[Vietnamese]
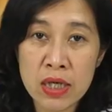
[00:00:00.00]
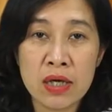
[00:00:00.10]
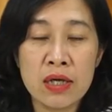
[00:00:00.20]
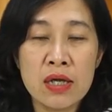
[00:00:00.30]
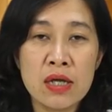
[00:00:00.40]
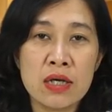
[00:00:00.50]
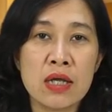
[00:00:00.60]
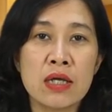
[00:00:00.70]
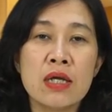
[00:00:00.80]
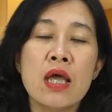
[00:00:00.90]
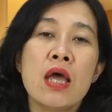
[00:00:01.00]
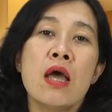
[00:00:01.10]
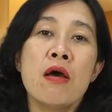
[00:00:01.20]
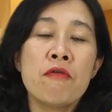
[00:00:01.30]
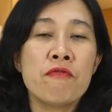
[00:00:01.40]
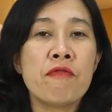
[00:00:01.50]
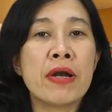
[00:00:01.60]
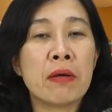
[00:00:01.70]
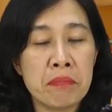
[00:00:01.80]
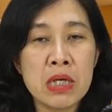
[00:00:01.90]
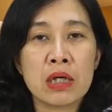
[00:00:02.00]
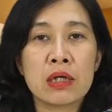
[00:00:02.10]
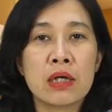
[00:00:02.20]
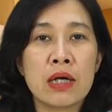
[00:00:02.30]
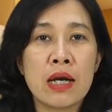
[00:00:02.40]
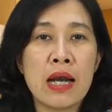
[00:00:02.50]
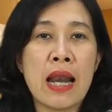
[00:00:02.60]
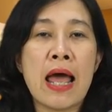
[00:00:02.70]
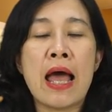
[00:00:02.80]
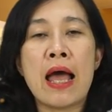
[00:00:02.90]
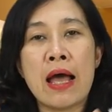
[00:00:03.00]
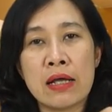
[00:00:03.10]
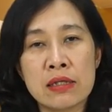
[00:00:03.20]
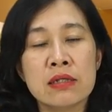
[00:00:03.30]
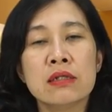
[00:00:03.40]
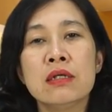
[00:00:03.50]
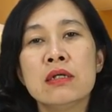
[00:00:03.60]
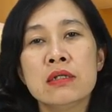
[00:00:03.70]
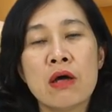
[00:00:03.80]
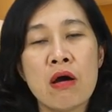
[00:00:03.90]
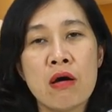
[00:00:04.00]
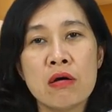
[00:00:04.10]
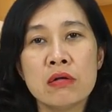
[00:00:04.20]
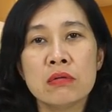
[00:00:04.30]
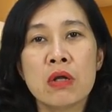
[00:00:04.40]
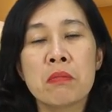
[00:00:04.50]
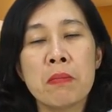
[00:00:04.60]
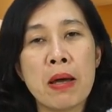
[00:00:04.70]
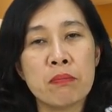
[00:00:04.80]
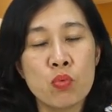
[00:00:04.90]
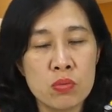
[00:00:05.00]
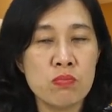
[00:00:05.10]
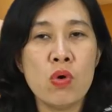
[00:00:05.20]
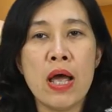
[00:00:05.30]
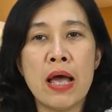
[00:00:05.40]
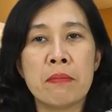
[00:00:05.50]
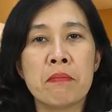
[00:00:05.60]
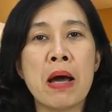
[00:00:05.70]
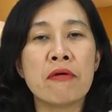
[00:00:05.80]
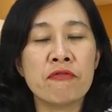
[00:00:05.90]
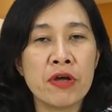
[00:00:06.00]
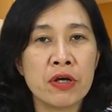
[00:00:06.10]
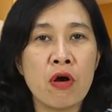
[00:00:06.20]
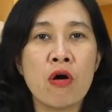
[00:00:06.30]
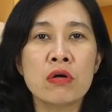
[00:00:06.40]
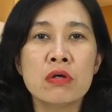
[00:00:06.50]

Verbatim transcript: thể đấy và đặc biệt là những nơi đó nếu mà bạn muốn mua hàng bạn phải có